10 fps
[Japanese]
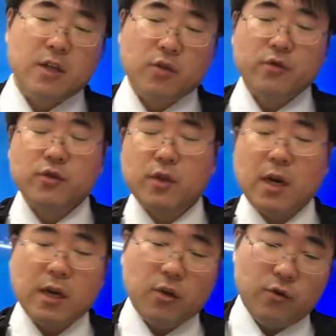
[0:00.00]
小集
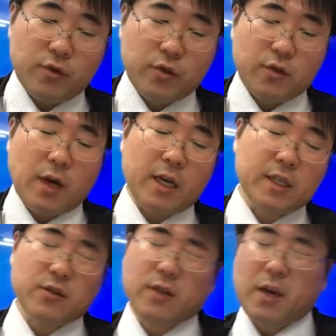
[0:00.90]
が恐縮
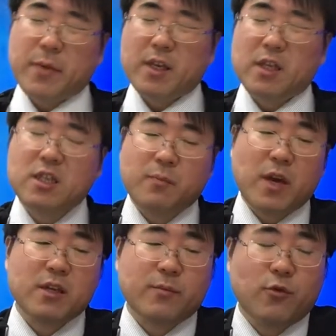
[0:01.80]
87ページ1
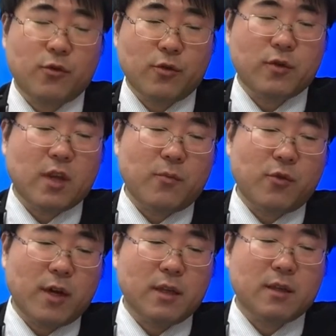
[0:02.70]
ページ戻って
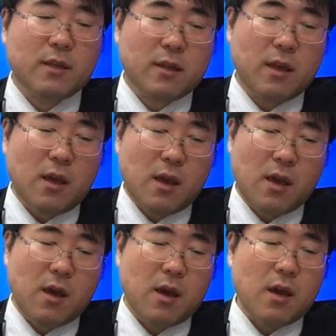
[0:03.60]
もらっ
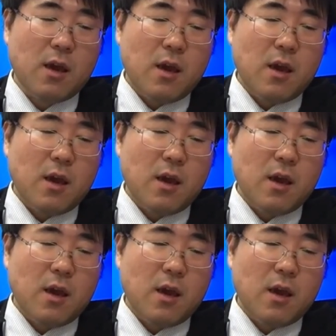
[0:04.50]
て、